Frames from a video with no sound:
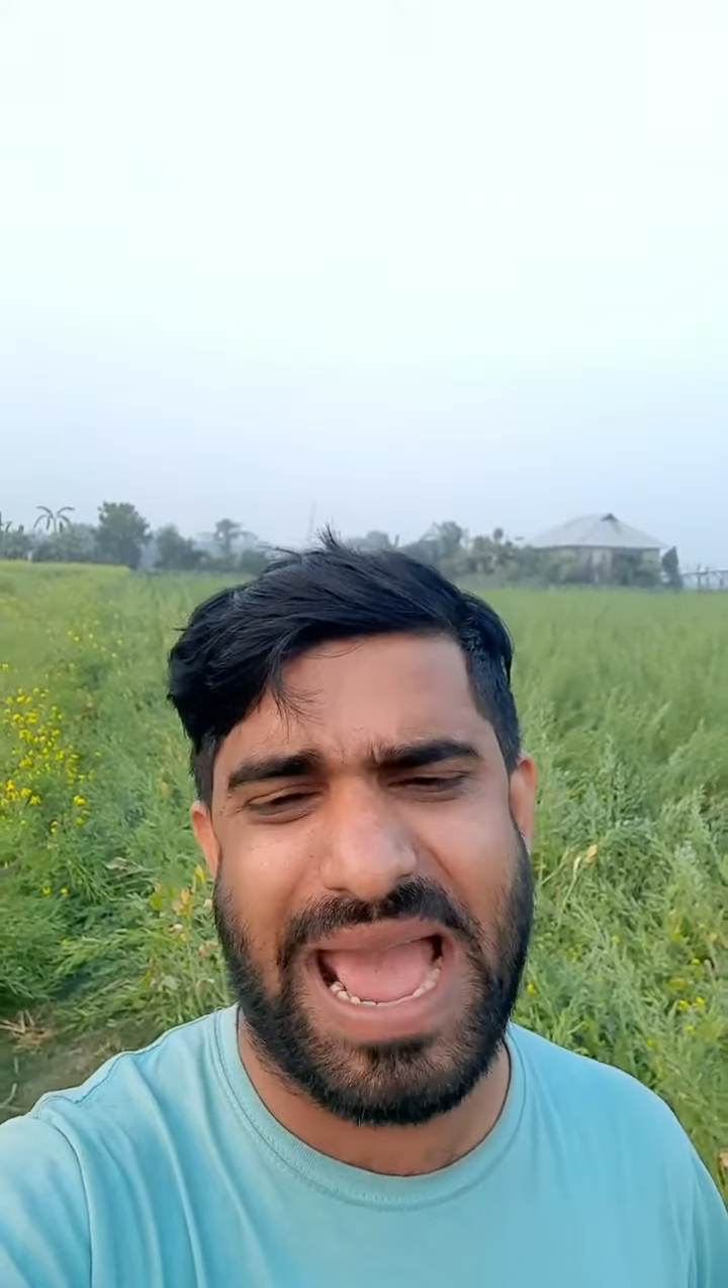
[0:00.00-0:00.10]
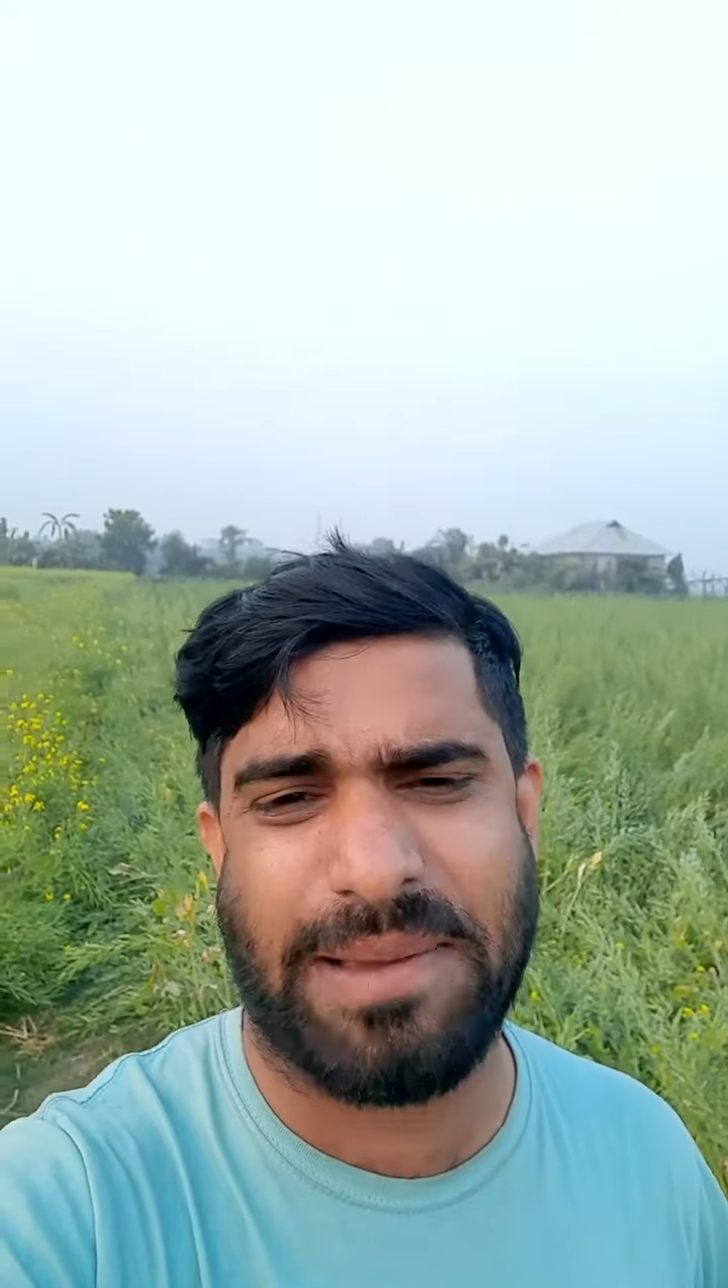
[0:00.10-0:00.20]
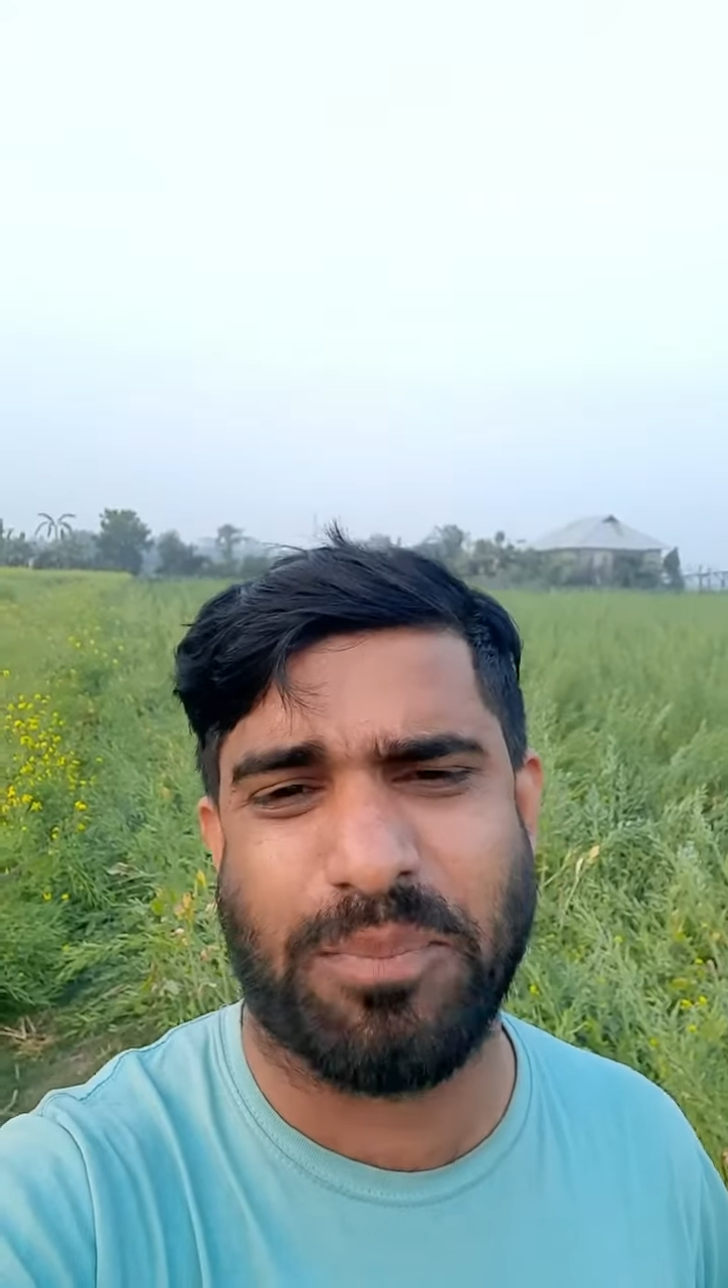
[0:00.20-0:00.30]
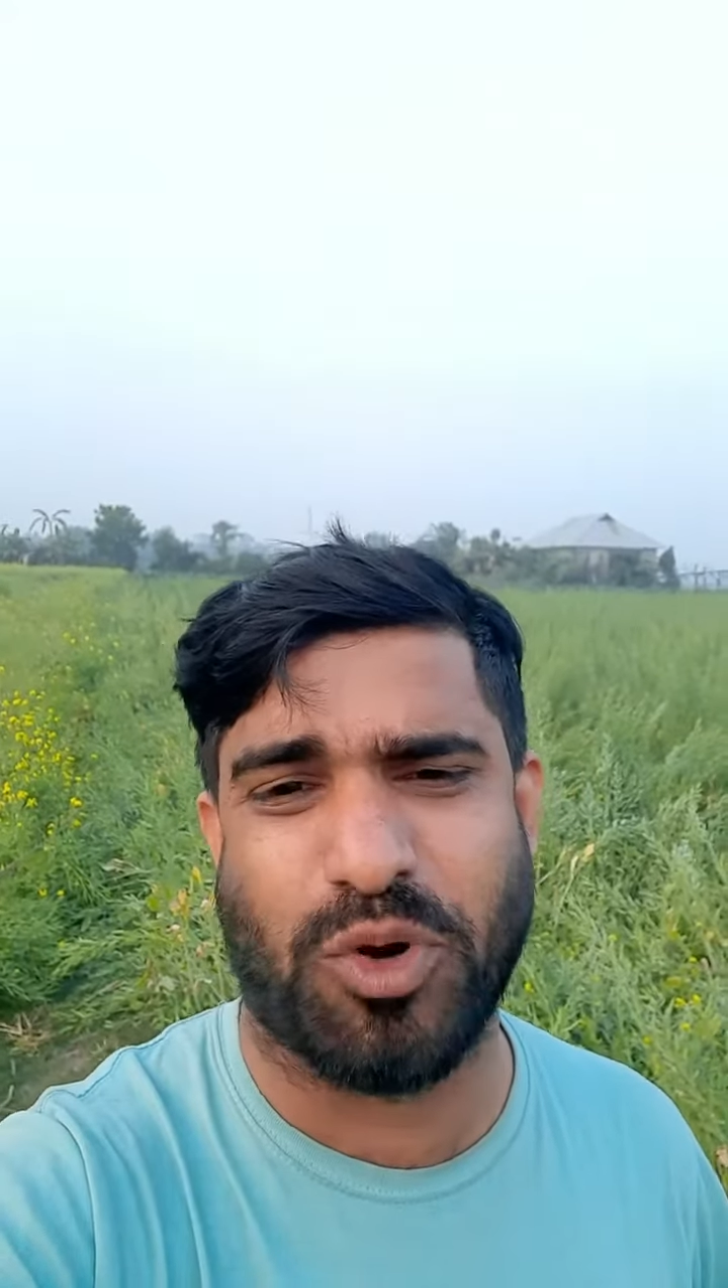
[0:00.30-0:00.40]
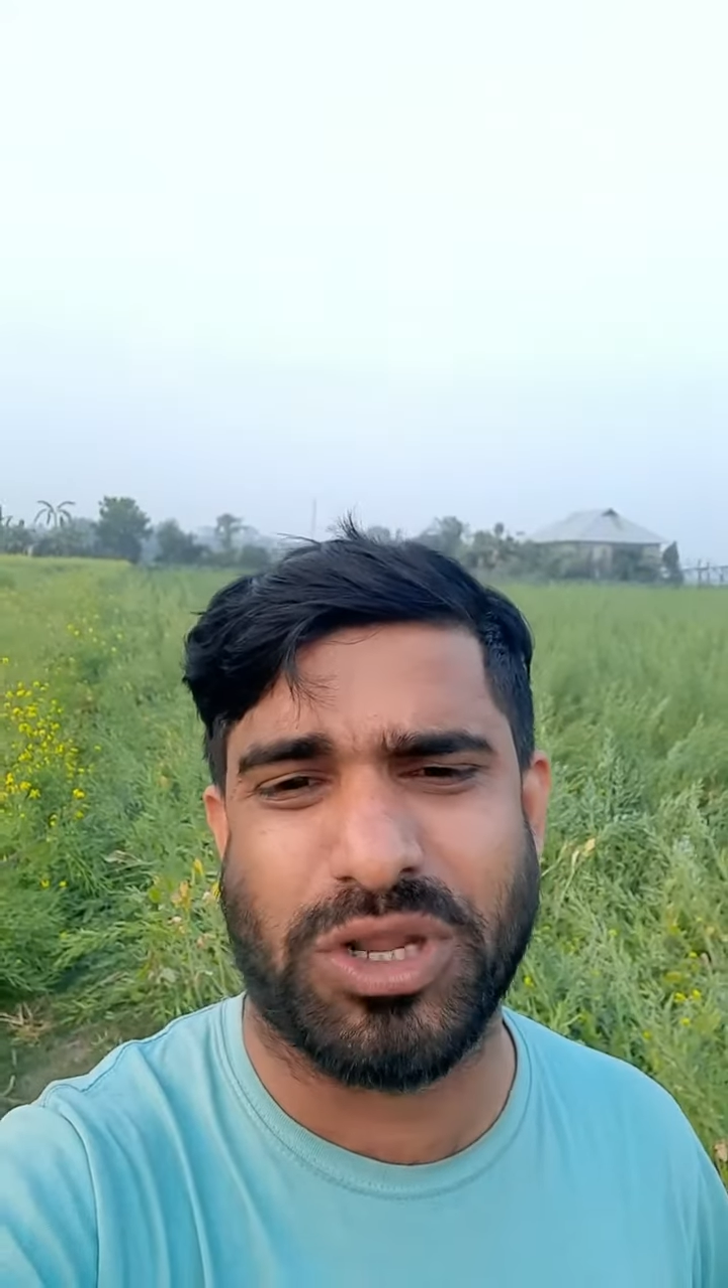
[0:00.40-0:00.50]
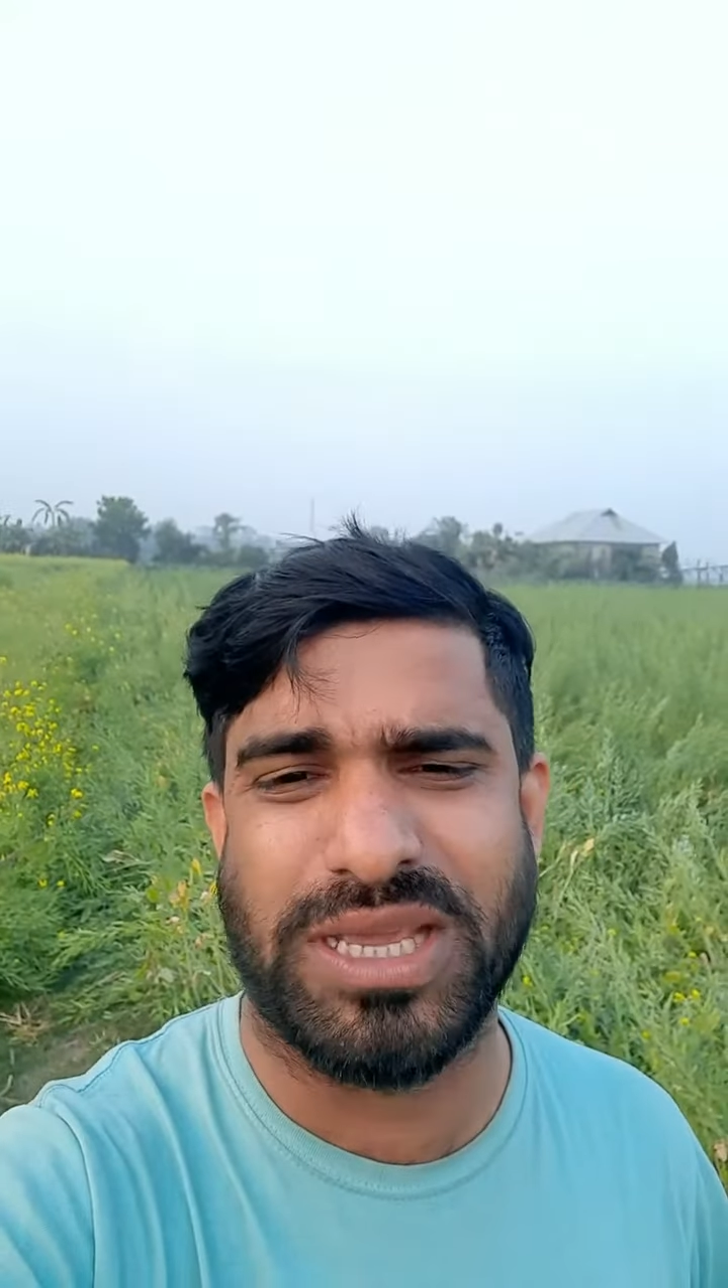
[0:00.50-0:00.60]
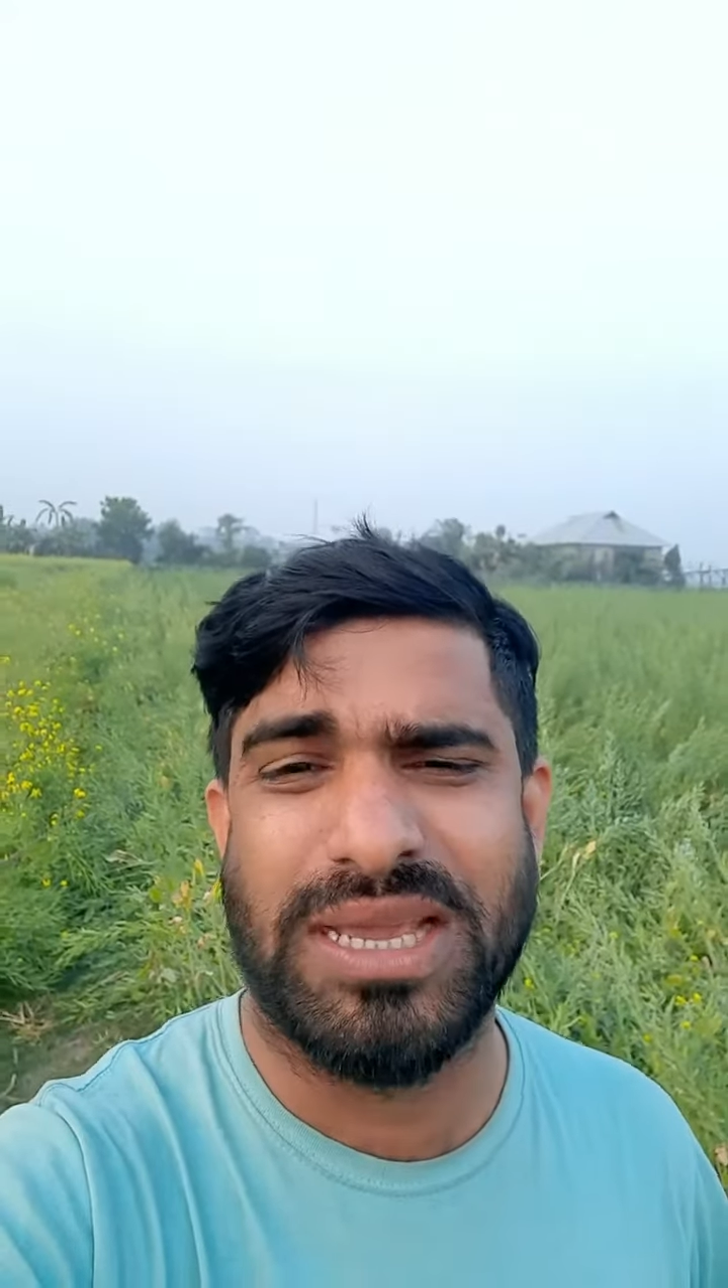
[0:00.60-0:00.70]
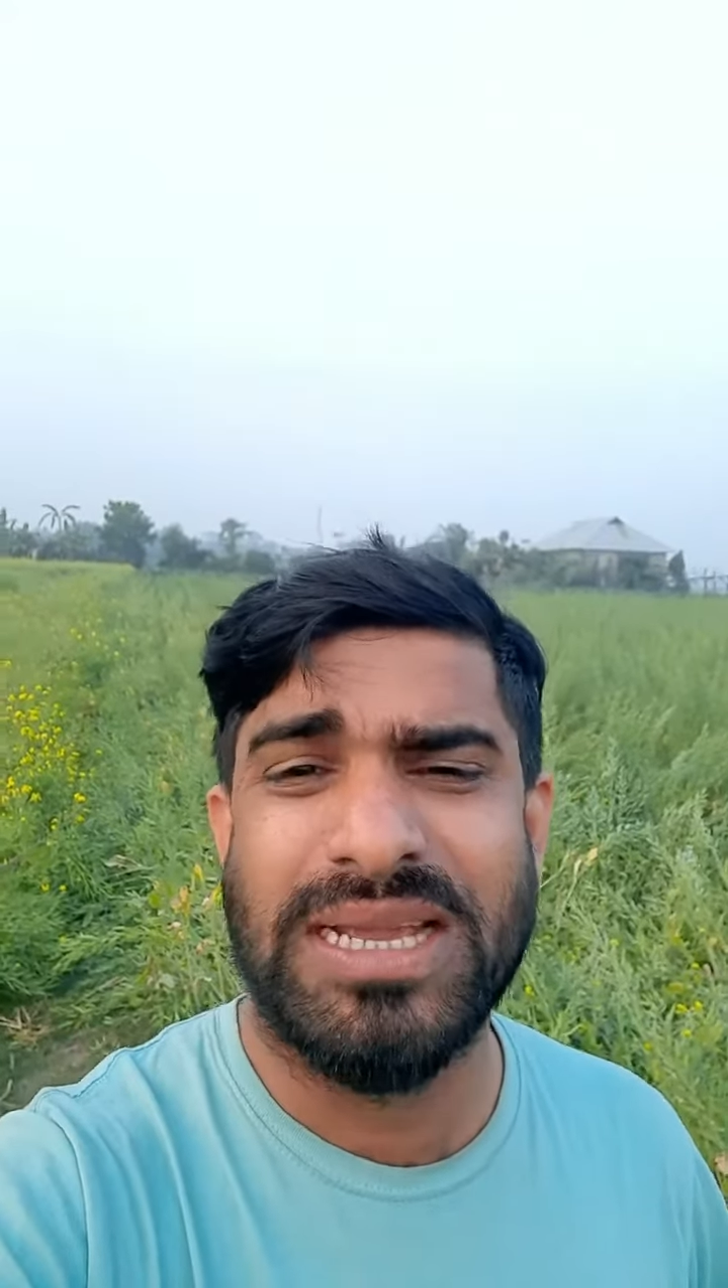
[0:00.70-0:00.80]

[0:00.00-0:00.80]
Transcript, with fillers: এক বড়ি